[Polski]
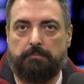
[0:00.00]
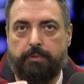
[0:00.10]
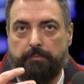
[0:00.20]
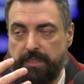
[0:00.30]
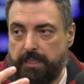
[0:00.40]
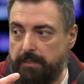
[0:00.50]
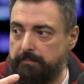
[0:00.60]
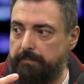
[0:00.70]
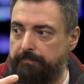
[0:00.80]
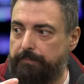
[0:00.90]

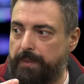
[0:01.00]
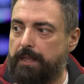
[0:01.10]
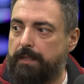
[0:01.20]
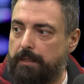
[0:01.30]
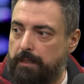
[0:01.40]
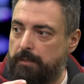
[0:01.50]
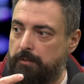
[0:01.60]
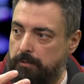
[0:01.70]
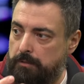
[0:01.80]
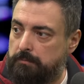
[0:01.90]
pomnikiem. Mhm.
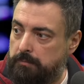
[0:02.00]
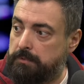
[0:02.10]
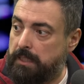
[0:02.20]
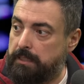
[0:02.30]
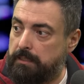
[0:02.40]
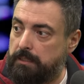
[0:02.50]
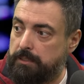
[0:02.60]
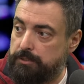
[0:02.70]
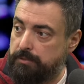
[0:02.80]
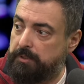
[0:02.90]
Tak,
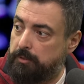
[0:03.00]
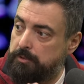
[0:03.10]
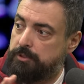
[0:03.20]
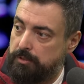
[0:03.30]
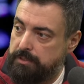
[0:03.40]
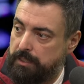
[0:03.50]
znaczy, żeby to, że to jest